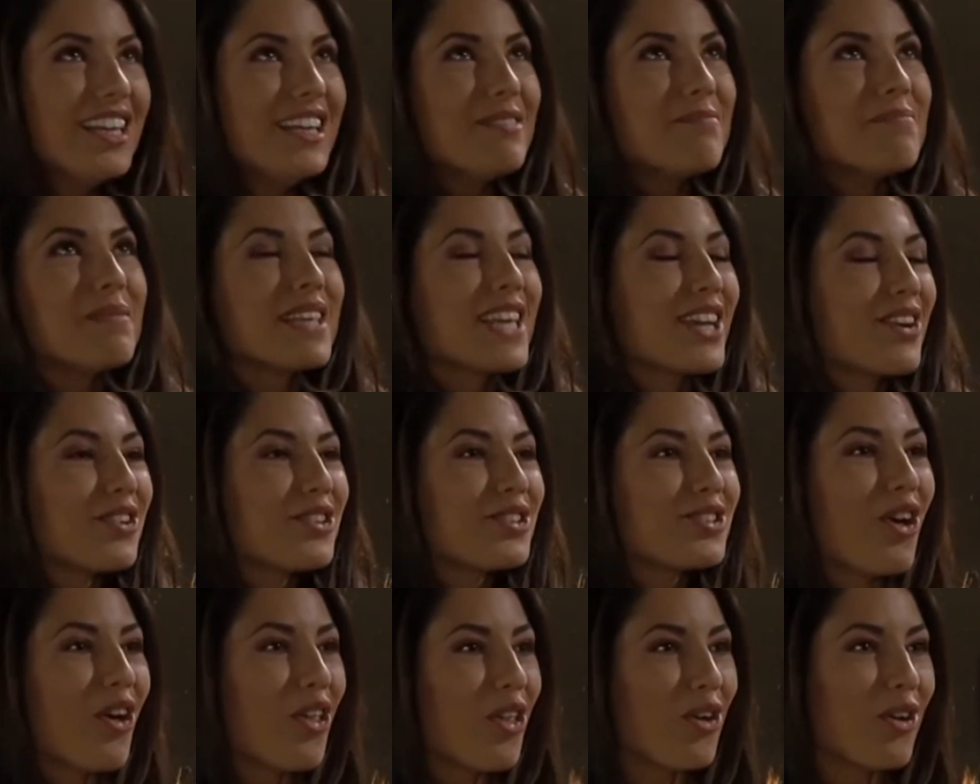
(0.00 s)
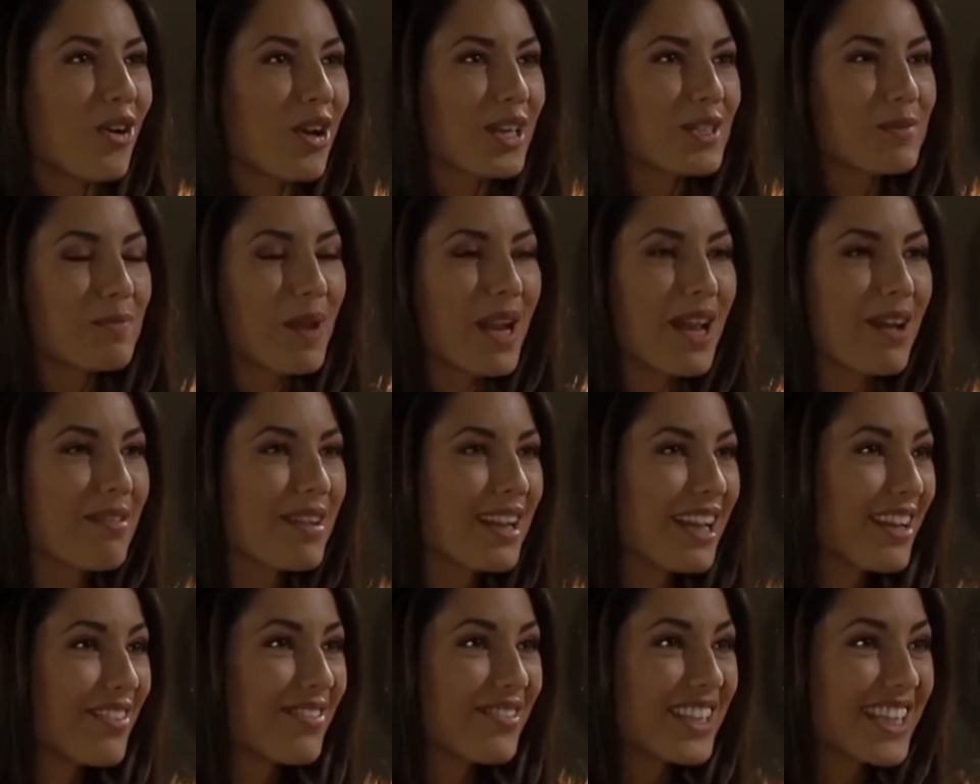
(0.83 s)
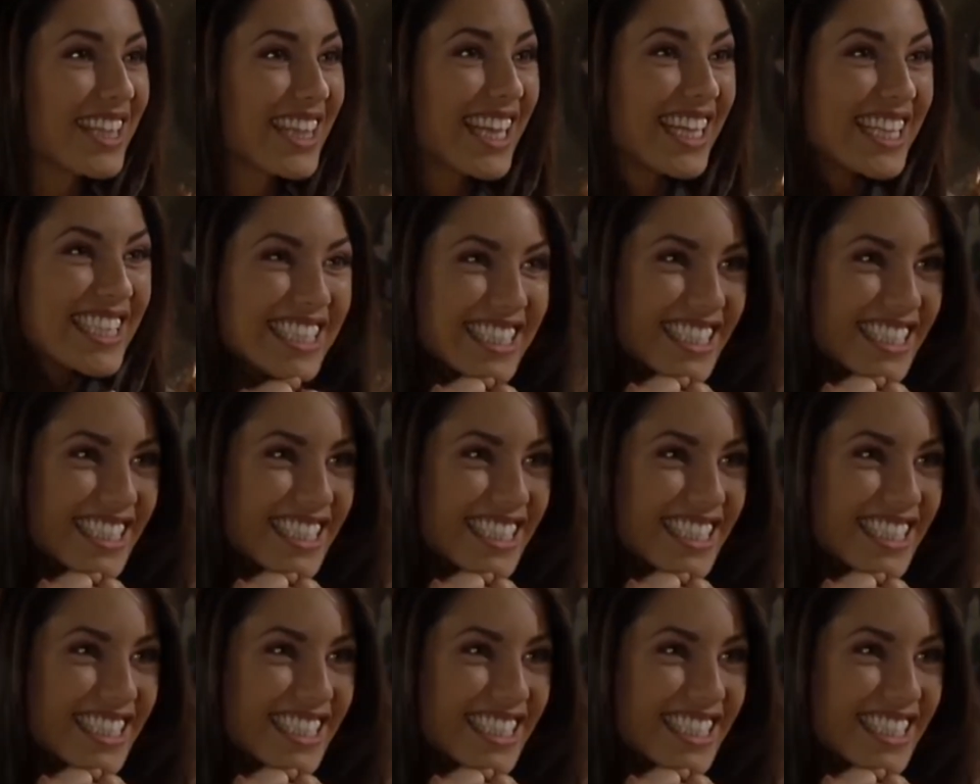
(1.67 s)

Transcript: me llegó todo lo que esperaba en la vida.